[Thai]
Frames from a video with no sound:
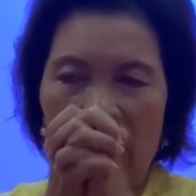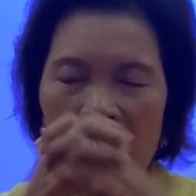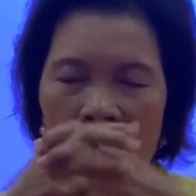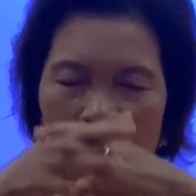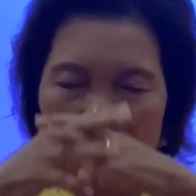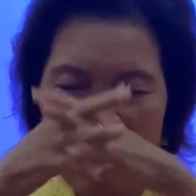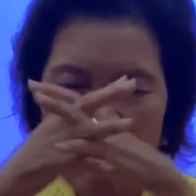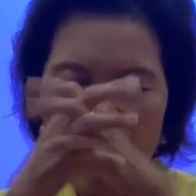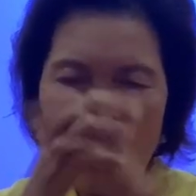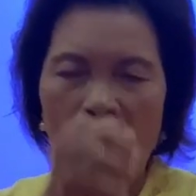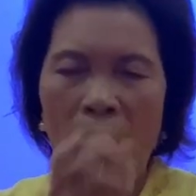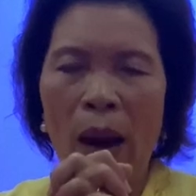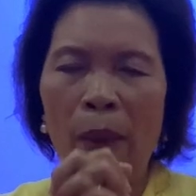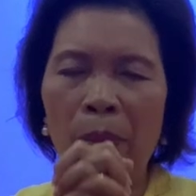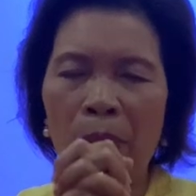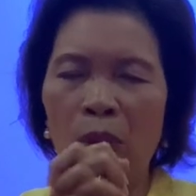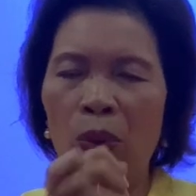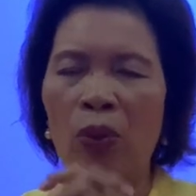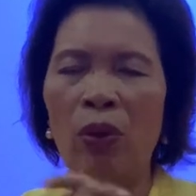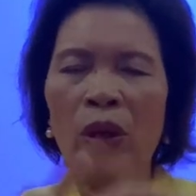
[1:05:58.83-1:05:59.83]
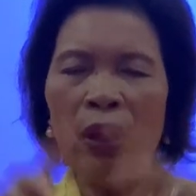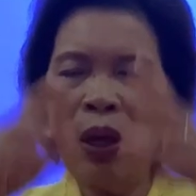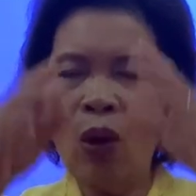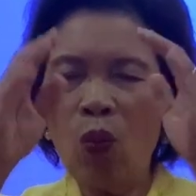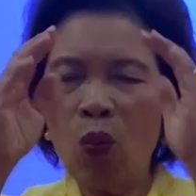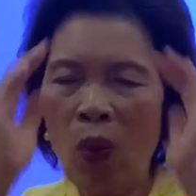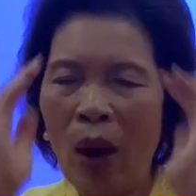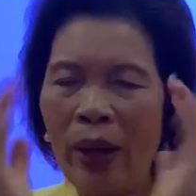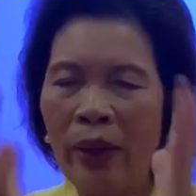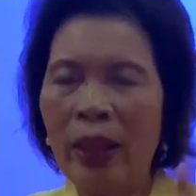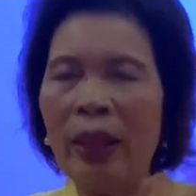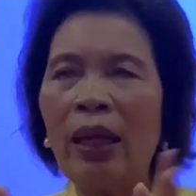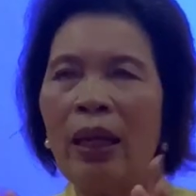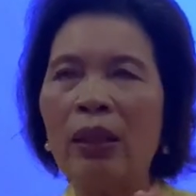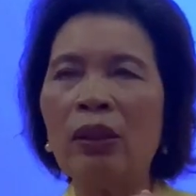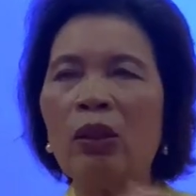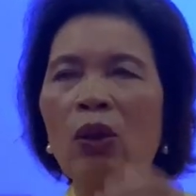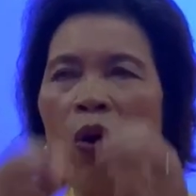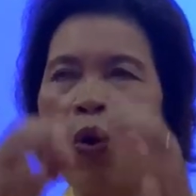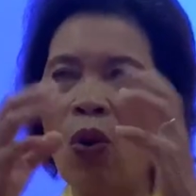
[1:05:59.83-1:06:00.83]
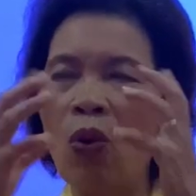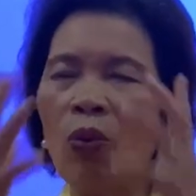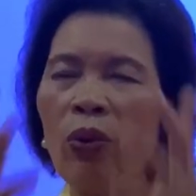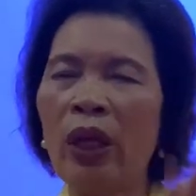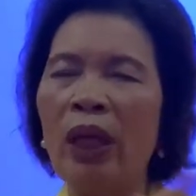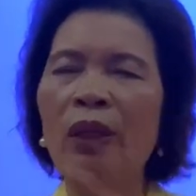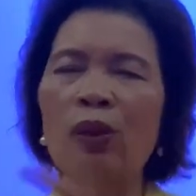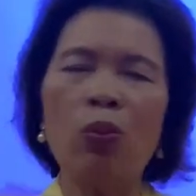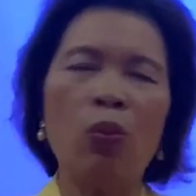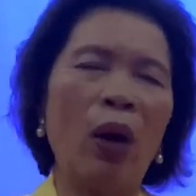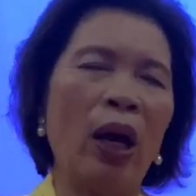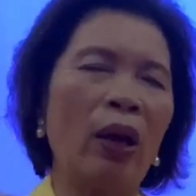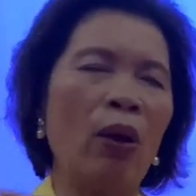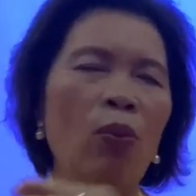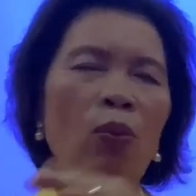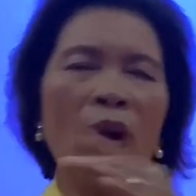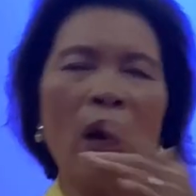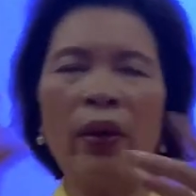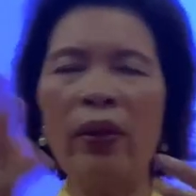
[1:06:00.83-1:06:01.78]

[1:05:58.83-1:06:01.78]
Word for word: ฉะนั้นความรู้เรื่อง oneness all is one